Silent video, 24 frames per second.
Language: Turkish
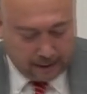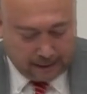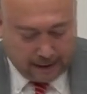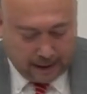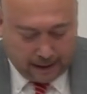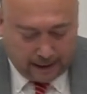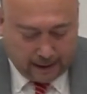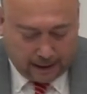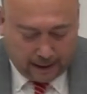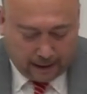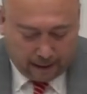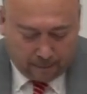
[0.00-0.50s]

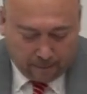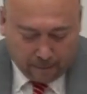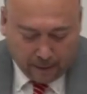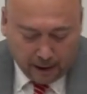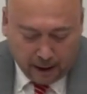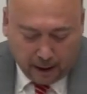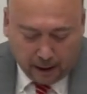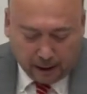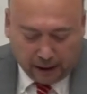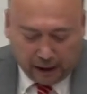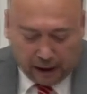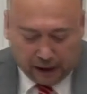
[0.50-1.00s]
Yedi,
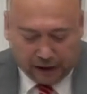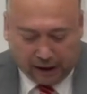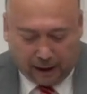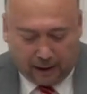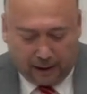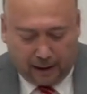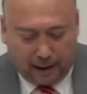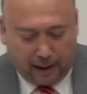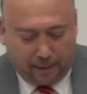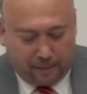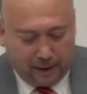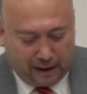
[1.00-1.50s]

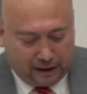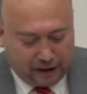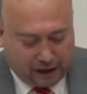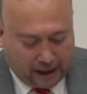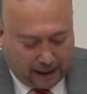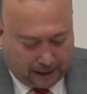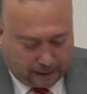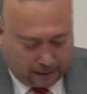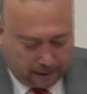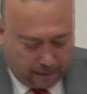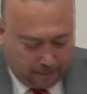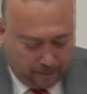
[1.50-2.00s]

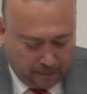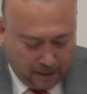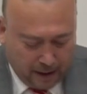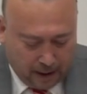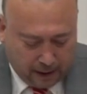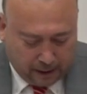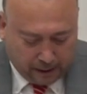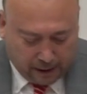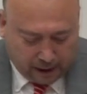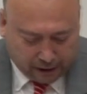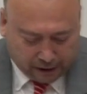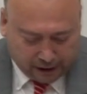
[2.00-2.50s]
yaşanabilecek,
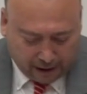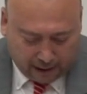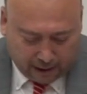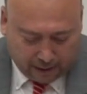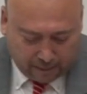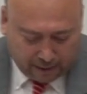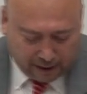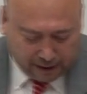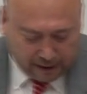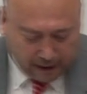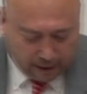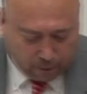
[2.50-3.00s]

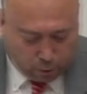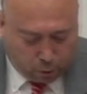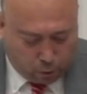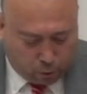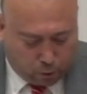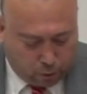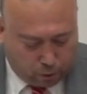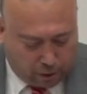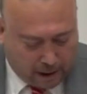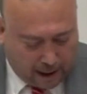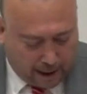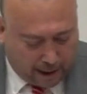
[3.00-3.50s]
yaşanabilecek
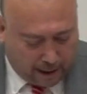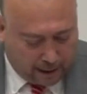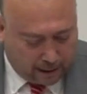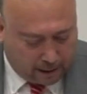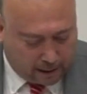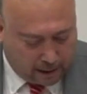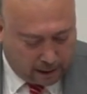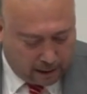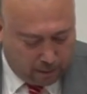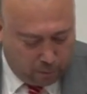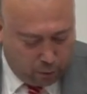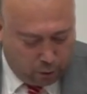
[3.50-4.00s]
hukuka
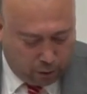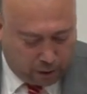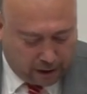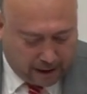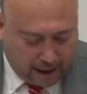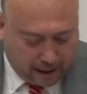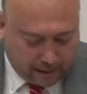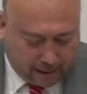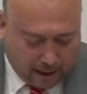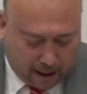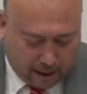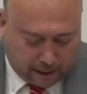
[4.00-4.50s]
aykırı
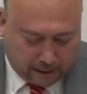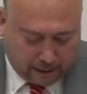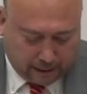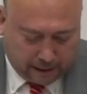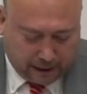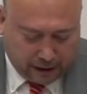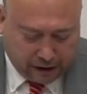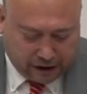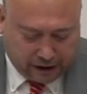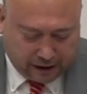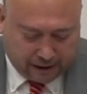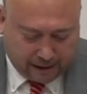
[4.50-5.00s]
mülkiyet
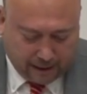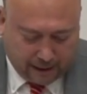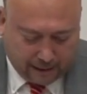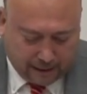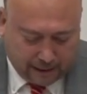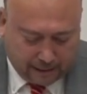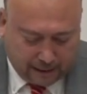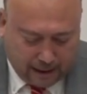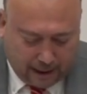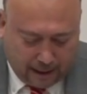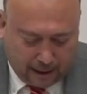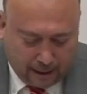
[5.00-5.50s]
hakkı
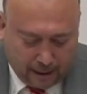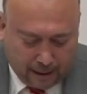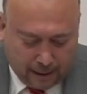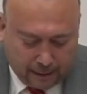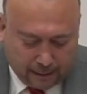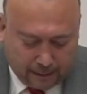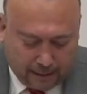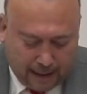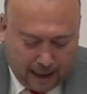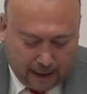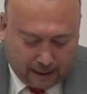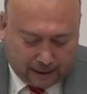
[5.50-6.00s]

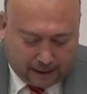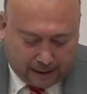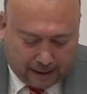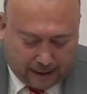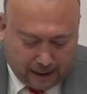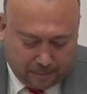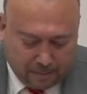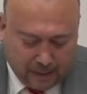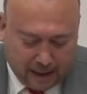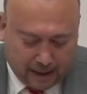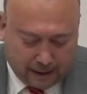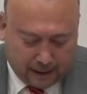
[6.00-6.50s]
değişikliklerinden
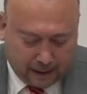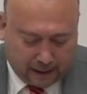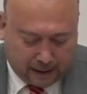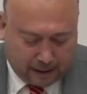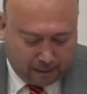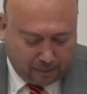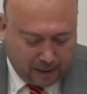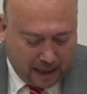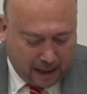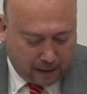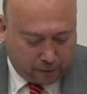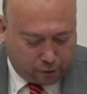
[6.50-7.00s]
kim ya da
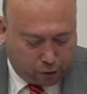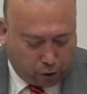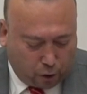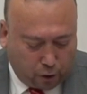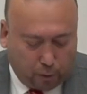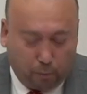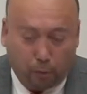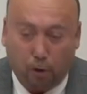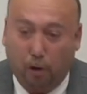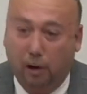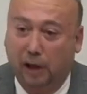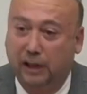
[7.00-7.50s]
kimler
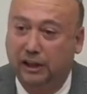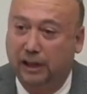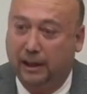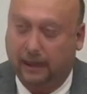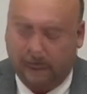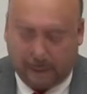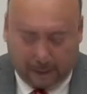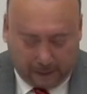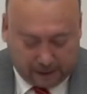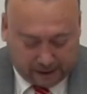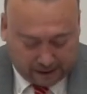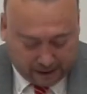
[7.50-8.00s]
sorumlu
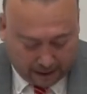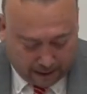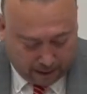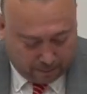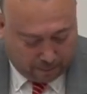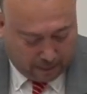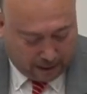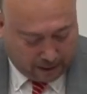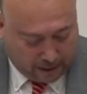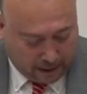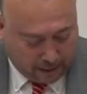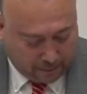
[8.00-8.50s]
olacaktır
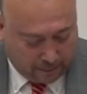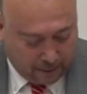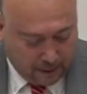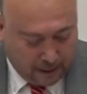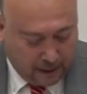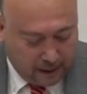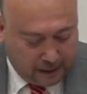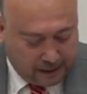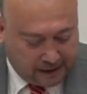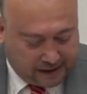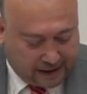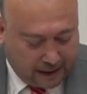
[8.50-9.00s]
Sayın Bakan.
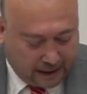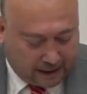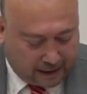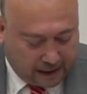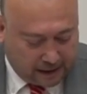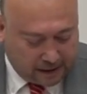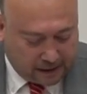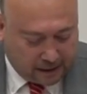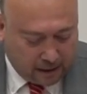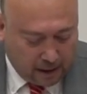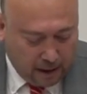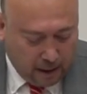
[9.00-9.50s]

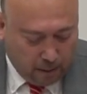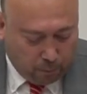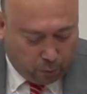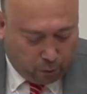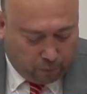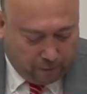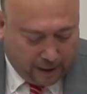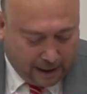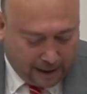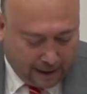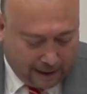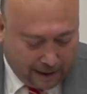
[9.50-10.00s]
Sekiz,
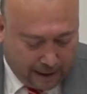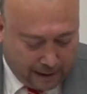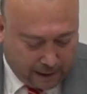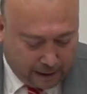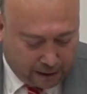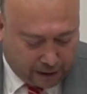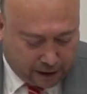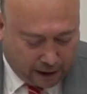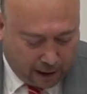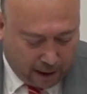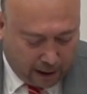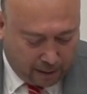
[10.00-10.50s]
bu
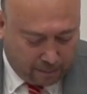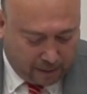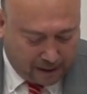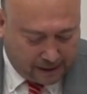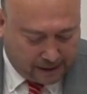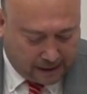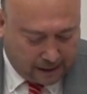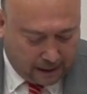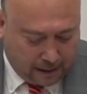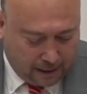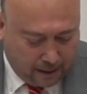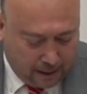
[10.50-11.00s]
verilerin
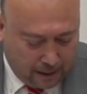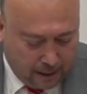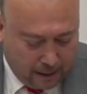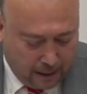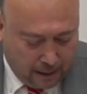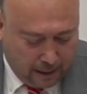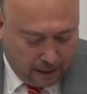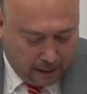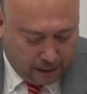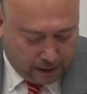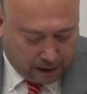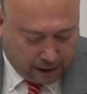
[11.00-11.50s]
çalınması,
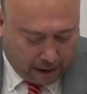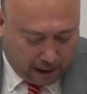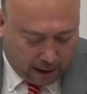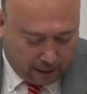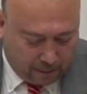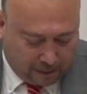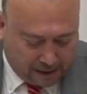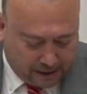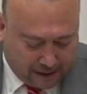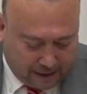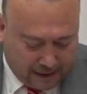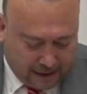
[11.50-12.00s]

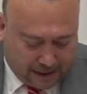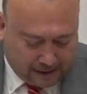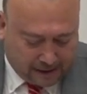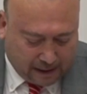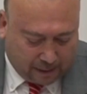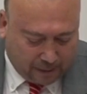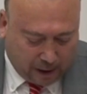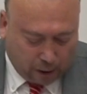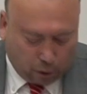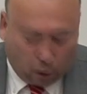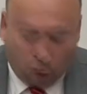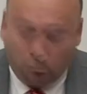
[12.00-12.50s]
çalınması ne
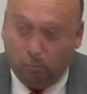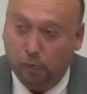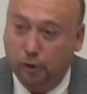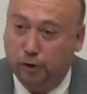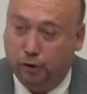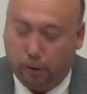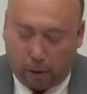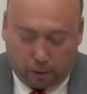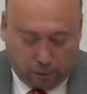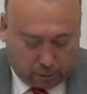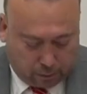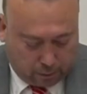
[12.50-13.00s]
zaman
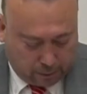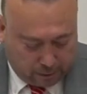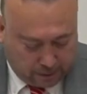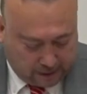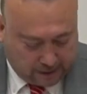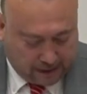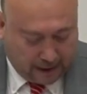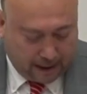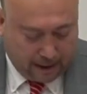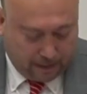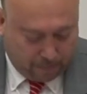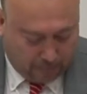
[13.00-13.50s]
olmuştur
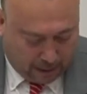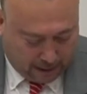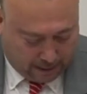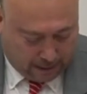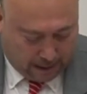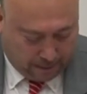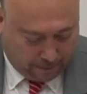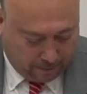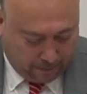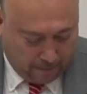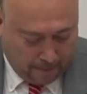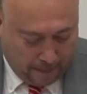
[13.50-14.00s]
Sayın
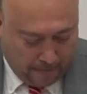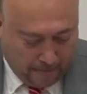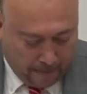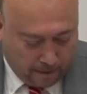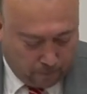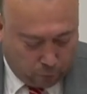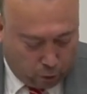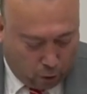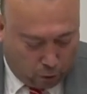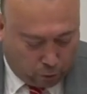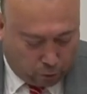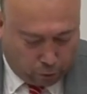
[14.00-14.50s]
Bakan.
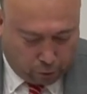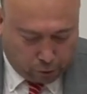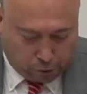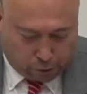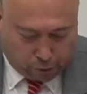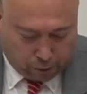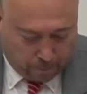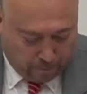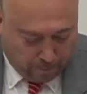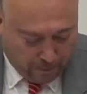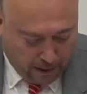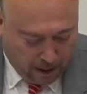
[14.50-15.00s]

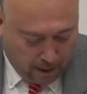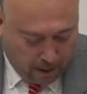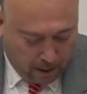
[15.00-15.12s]
Dokuz,